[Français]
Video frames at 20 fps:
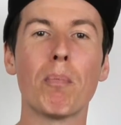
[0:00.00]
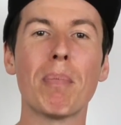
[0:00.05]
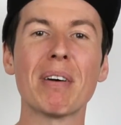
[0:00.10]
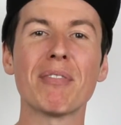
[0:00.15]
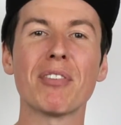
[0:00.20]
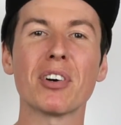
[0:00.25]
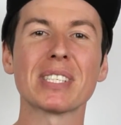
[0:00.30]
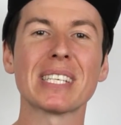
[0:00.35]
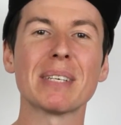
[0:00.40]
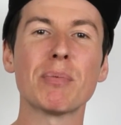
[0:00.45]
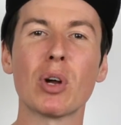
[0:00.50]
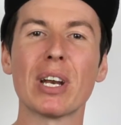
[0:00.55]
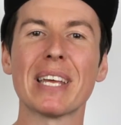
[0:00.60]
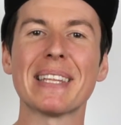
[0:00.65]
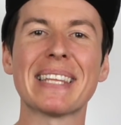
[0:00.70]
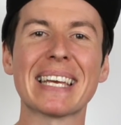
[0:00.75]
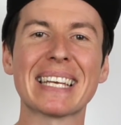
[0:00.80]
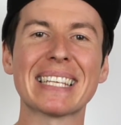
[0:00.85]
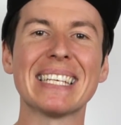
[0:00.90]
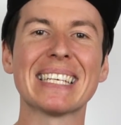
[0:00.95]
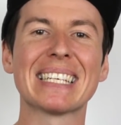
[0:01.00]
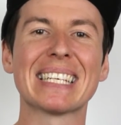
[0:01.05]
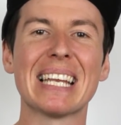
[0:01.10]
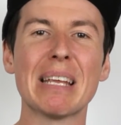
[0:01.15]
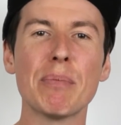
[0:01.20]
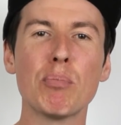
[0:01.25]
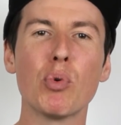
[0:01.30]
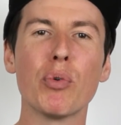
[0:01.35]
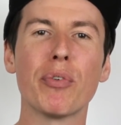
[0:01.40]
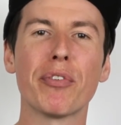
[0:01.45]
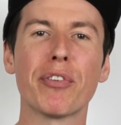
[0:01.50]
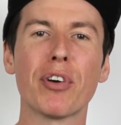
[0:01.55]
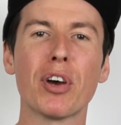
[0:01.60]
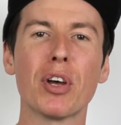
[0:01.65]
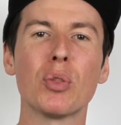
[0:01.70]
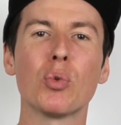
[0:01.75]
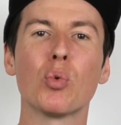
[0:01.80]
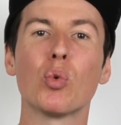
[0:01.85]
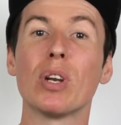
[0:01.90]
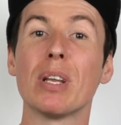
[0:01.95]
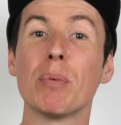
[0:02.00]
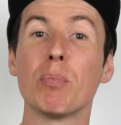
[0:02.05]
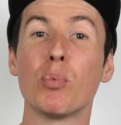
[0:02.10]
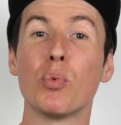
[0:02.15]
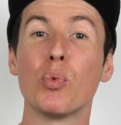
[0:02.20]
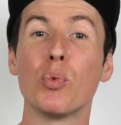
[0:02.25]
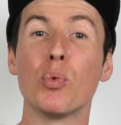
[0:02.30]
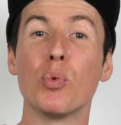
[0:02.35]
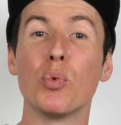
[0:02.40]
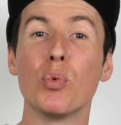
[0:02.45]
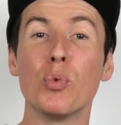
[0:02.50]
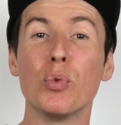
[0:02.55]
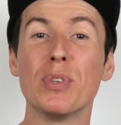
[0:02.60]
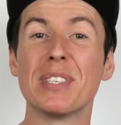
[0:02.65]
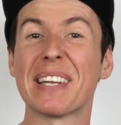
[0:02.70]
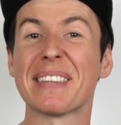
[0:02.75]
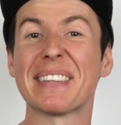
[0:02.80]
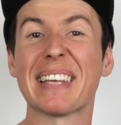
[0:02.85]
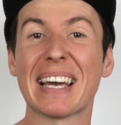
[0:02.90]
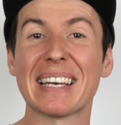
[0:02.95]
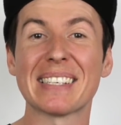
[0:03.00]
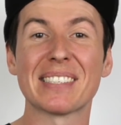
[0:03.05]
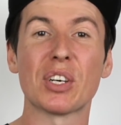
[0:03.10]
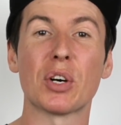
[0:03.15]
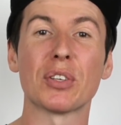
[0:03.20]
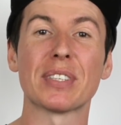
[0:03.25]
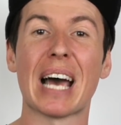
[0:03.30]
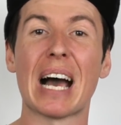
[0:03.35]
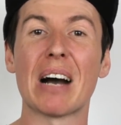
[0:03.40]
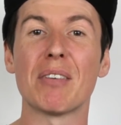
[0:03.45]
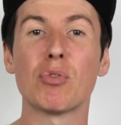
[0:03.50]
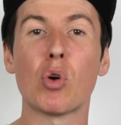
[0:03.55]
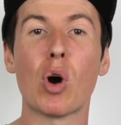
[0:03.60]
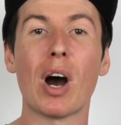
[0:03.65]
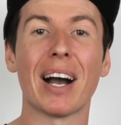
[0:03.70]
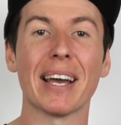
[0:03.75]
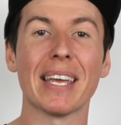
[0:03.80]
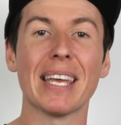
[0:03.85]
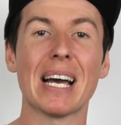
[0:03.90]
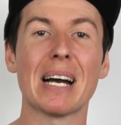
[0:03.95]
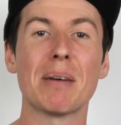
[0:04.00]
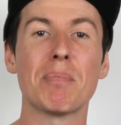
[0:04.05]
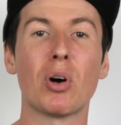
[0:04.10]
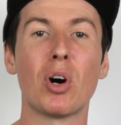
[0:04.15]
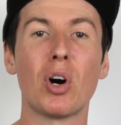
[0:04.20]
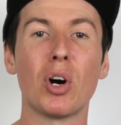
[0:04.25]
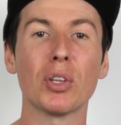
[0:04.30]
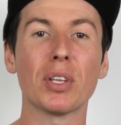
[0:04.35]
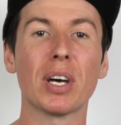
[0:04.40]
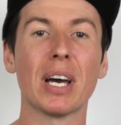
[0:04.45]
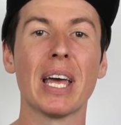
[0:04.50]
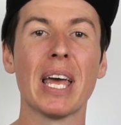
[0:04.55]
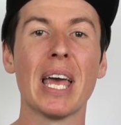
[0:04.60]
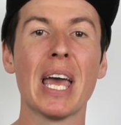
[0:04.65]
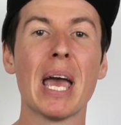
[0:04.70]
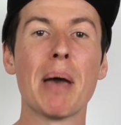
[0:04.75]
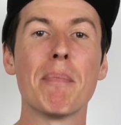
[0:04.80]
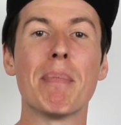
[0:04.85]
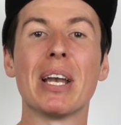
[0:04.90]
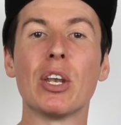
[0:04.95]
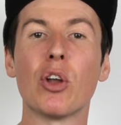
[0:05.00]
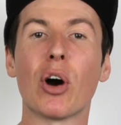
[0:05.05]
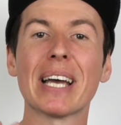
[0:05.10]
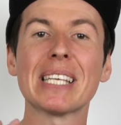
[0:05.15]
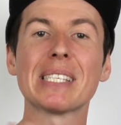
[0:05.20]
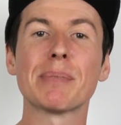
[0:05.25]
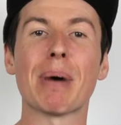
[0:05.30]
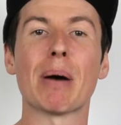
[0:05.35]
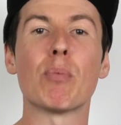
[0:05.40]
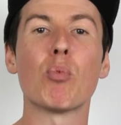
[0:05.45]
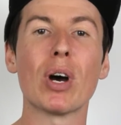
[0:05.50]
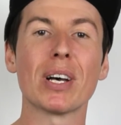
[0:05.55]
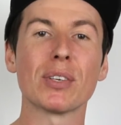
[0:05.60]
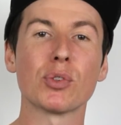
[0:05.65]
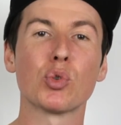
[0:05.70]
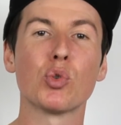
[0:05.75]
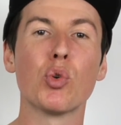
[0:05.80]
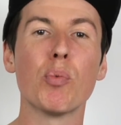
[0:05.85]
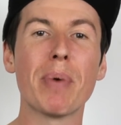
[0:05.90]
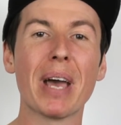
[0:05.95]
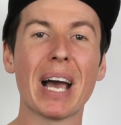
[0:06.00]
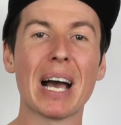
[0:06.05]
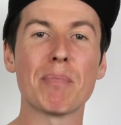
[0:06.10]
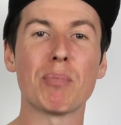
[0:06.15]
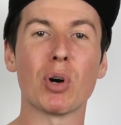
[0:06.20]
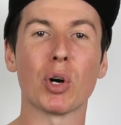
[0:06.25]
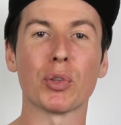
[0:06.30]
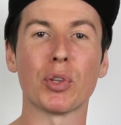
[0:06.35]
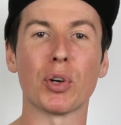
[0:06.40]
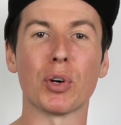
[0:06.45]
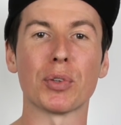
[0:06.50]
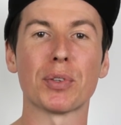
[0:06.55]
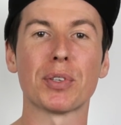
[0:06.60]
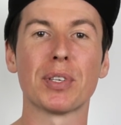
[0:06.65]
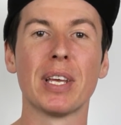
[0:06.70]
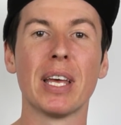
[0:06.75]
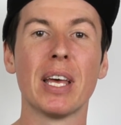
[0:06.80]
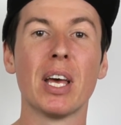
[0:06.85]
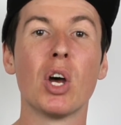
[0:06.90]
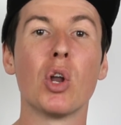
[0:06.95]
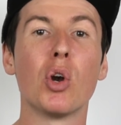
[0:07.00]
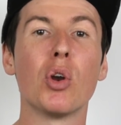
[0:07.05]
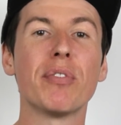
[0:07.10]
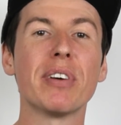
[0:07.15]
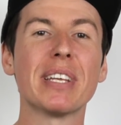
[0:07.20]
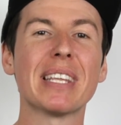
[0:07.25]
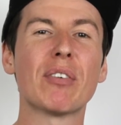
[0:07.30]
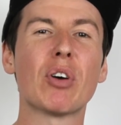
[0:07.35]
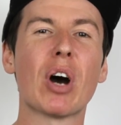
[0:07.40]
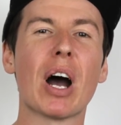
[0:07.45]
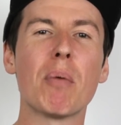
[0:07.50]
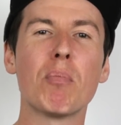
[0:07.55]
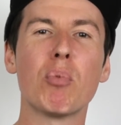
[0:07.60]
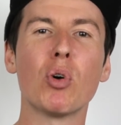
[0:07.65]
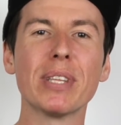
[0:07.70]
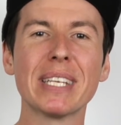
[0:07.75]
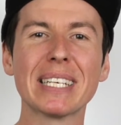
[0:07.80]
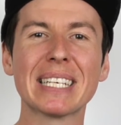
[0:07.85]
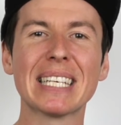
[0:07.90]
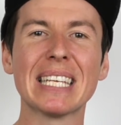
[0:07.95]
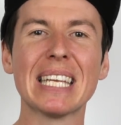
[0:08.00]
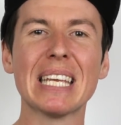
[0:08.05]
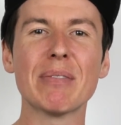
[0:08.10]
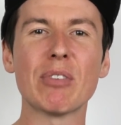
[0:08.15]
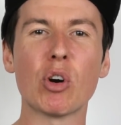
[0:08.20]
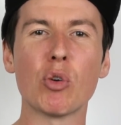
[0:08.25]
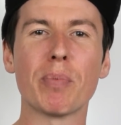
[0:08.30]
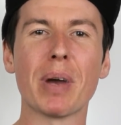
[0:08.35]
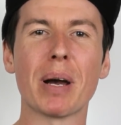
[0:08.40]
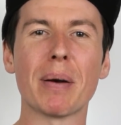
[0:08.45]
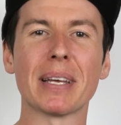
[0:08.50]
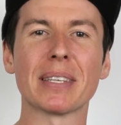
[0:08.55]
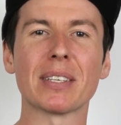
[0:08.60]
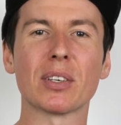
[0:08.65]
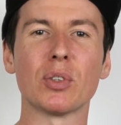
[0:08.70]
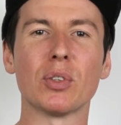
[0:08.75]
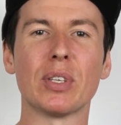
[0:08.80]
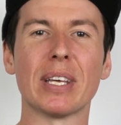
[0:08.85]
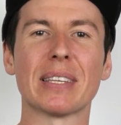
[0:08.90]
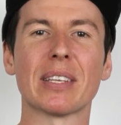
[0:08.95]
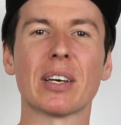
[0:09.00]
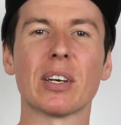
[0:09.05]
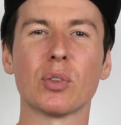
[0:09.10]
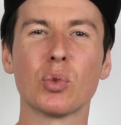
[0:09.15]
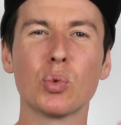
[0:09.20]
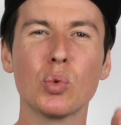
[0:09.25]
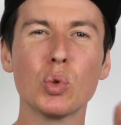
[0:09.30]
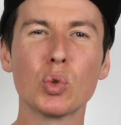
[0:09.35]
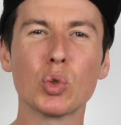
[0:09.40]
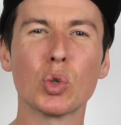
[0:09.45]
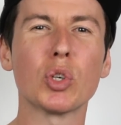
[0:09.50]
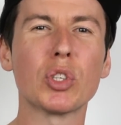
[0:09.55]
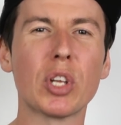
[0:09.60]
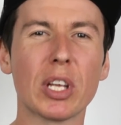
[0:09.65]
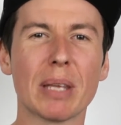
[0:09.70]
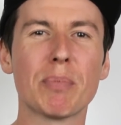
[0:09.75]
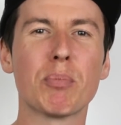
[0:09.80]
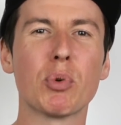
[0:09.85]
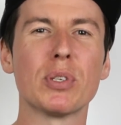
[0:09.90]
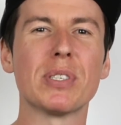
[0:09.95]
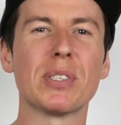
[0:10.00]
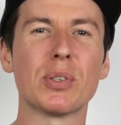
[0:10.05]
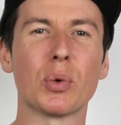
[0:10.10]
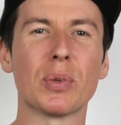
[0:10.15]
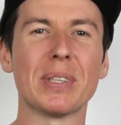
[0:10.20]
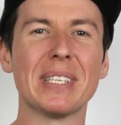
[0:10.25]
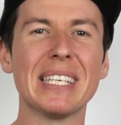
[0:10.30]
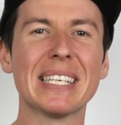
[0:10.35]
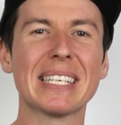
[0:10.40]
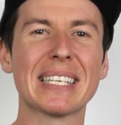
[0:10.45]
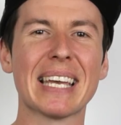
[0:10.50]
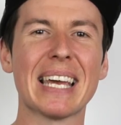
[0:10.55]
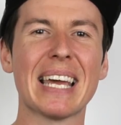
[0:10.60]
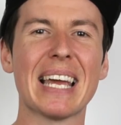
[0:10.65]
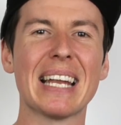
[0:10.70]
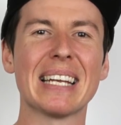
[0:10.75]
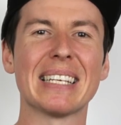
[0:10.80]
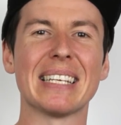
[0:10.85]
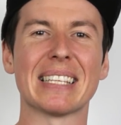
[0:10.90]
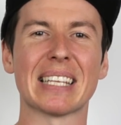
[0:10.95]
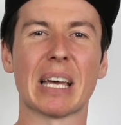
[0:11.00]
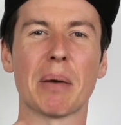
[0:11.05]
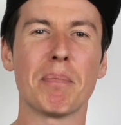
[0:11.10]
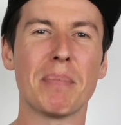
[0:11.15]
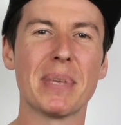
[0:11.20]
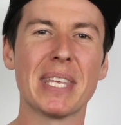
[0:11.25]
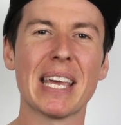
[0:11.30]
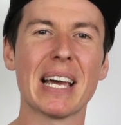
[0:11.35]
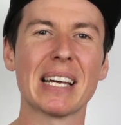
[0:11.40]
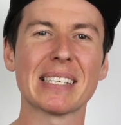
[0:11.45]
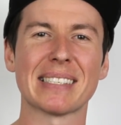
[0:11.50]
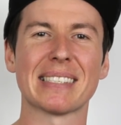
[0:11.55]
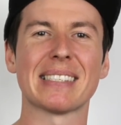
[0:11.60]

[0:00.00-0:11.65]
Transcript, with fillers: pas forcément les techniques les plus fun ou les plus intéressantes à voir et à apprendre, mais elles n'en restent pas moins super importantes. Le fait d'avoir un bon équilibre va vous permettre d'être toujours dans des positions nickel, d'être bien